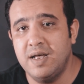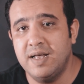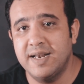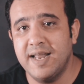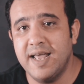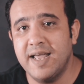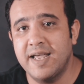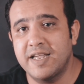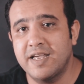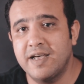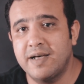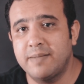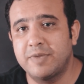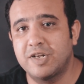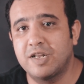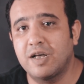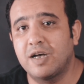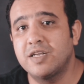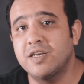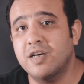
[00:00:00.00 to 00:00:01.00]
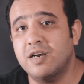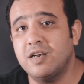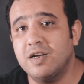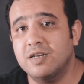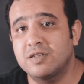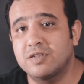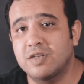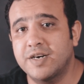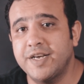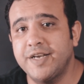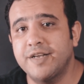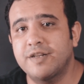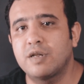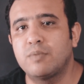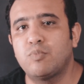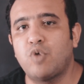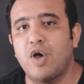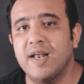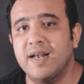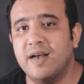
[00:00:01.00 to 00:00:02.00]
لا هي بتغير لك طريقة
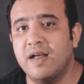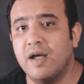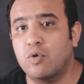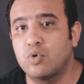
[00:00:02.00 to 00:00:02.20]
المعالجة